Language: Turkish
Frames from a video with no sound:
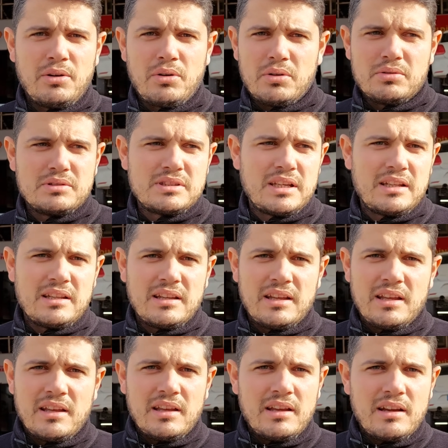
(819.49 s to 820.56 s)
O yüzden Sen
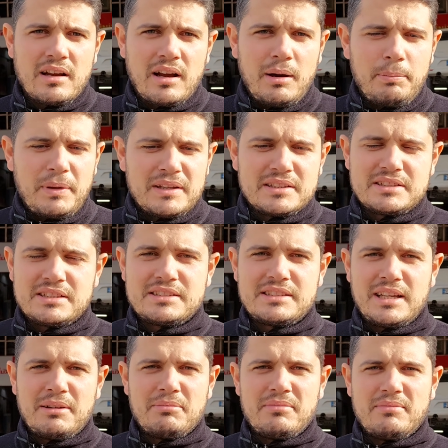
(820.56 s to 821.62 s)
kapalı sistem
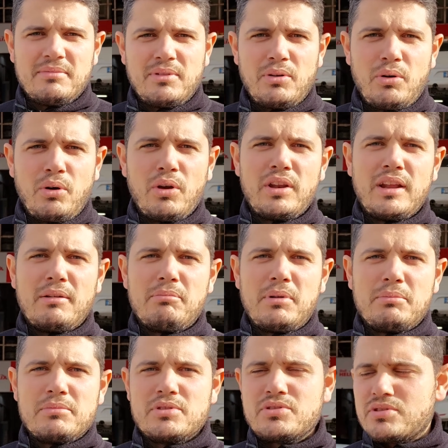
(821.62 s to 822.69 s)
oynanmamış.
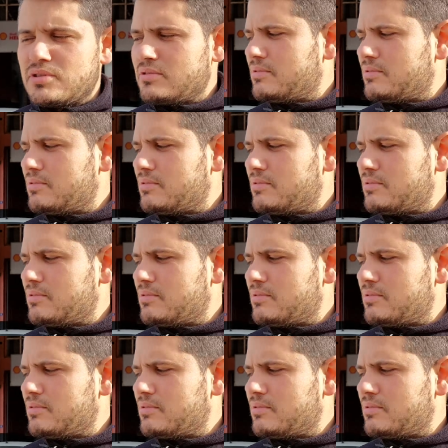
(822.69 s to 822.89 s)
oynanmamış.